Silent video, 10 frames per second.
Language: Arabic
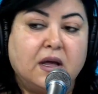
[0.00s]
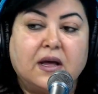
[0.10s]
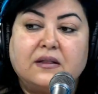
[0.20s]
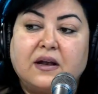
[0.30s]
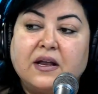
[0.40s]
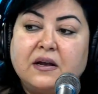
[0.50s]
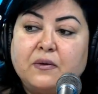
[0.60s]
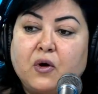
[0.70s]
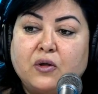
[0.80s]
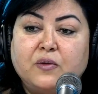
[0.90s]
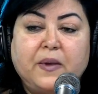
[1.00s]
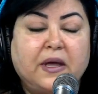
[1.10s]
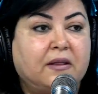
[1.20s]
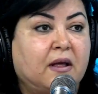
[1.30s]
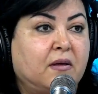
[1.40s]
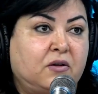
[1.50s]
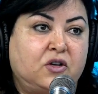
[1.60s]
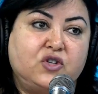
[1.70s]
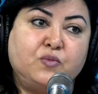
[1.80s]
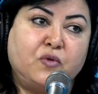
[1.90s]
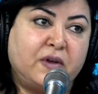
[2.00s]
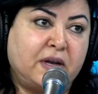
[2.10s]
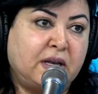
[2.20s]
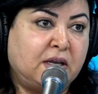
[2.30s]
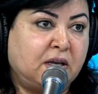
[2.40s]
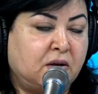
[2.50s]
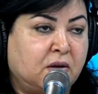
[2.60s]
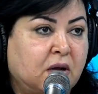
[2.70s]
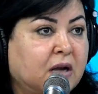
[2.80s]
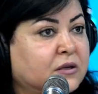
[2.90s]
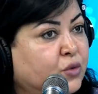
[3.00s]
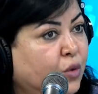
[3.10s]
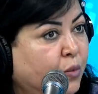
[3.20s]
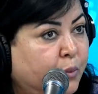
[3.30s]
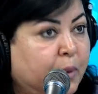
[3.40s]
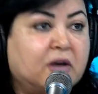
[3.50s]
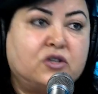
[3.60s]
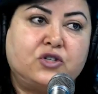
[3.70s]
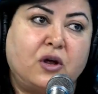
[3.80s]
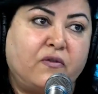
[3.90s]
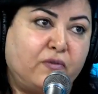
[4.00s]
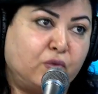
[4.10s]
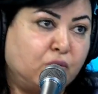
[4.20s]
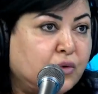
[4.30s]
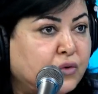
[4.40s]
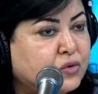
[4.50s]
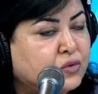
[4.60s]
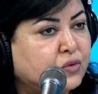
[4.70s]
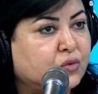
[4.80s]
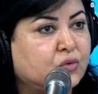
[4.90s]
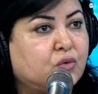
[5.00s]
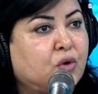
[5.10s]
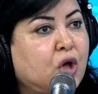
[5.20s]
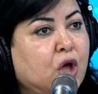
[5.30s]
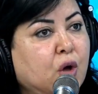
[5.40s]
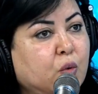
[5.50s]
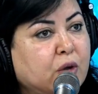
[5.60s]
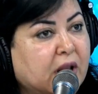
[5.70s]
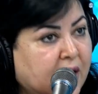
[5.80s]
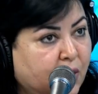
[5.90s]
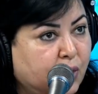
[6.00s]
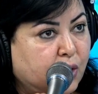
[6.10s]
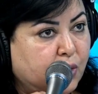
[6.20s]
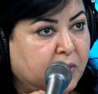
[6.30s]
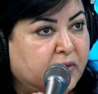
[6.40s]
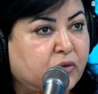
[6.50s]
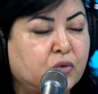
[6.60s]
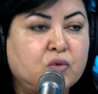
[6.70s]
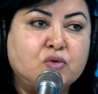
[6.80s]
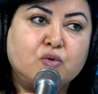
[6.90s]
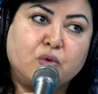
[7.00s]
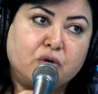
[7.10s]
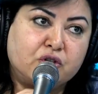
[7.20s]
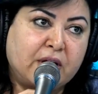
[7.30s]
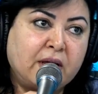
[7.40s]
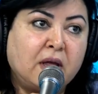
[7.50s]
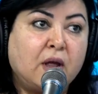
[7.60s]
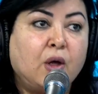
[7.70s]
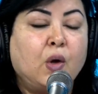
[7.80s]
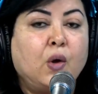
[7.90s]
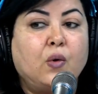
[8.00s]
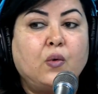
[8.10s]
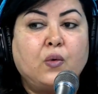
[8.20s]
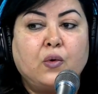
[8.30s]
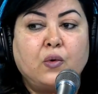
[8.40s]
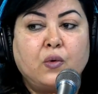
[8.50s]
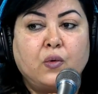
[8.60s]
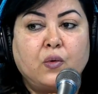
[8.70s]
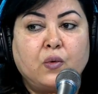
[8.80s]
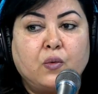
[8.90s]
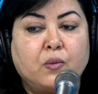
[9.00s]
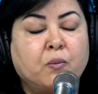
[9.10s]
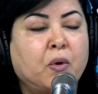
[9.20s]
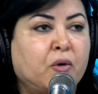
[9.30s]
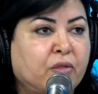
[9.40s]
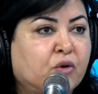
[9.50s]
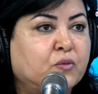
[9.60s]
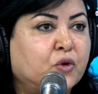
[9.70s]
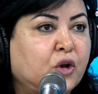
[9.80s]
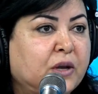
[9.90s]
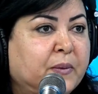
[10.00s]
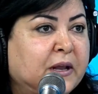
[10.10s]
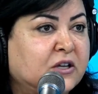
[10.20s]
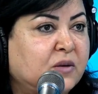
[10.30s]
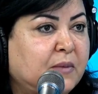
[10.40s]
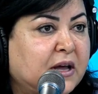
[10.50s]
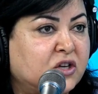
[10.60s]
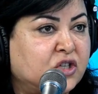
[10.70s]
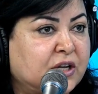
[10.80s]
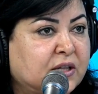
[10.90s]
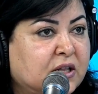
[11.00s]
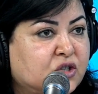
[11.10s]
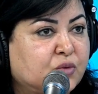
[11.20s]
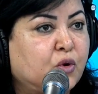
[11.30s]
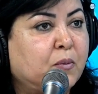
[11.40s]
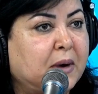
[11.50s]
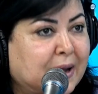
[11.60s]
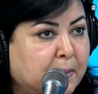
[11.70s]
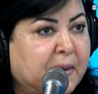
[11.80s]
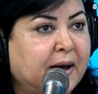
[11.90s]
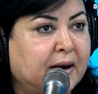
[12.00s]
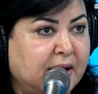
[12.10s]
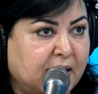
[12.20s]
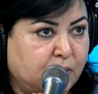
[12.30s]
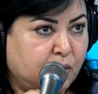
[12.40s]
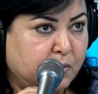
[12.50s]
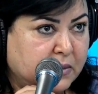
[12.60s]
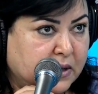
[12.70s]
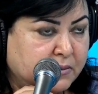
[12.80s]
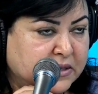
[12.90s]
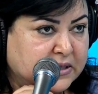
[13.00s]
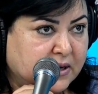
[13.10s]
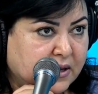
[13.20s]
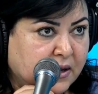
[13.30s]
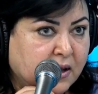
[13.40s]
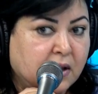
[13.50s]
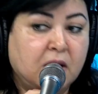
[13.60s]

خاطر انا نقعد بيتا يجيبوا فنانين يخلصوهم برشا فلوس و... ويلقاو لهم الفلوس وكل شيء و بون ذوكم تقول لي بالكش المهرجانات اللي يجيبوهم الكبار اللي عندهم ميزانيه